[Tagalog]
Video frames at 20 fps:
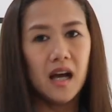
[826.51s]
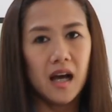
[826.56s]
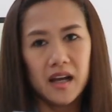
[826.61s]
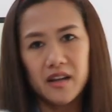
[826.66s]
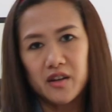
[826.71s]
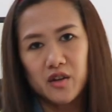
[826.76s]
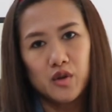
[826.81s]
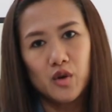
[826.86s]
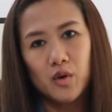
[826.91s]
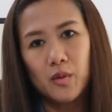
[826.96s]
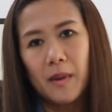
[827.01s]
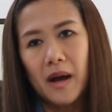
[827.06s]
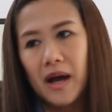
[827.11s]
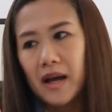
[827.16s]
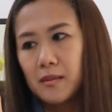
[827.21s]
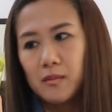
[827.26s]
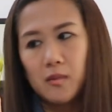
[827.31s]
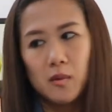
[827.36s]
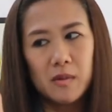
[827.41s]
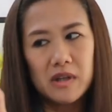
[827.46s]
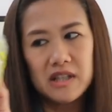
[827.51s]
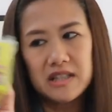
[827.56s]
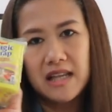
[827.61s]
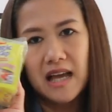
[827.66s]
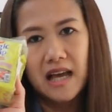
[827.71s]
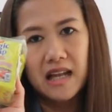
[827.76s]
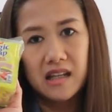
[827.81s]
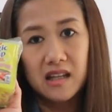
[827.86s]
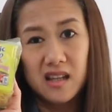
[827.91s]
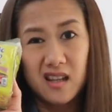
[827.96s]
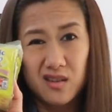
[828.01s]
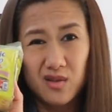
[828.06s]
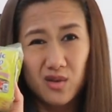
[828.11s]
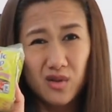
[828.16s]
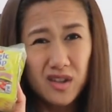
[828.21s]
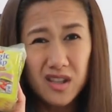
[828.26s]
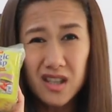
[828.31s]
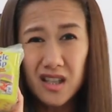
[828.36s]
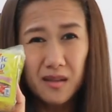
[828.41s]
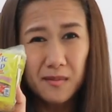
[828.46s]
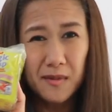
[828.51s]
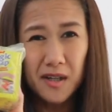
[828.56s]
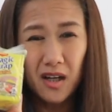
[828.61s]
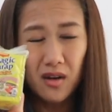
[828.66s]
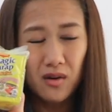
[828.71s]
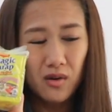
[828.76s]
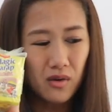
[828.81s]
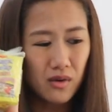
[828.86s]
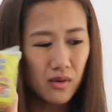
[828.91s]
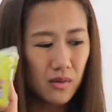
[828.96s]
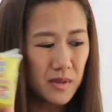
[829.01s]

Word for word: I don't know bakit bumili si Alan na Hindi naman ako